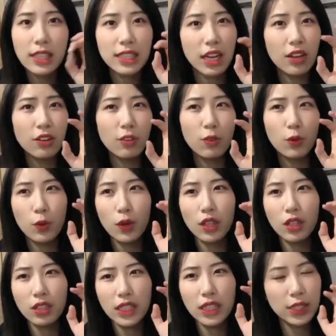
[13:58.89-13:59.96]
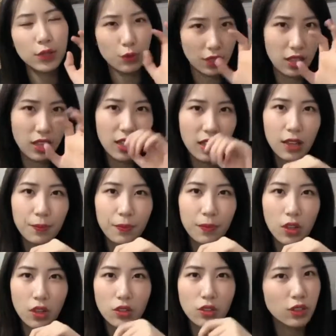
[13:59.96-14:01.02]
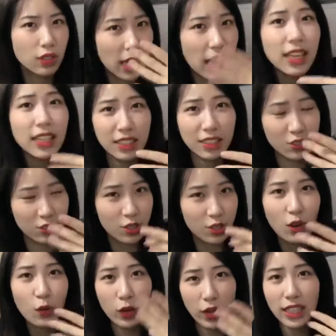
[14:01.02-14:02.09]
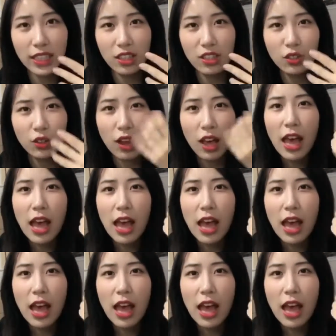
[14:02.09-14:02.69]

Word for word: 然后会觉得就是可以吃了，我可以接受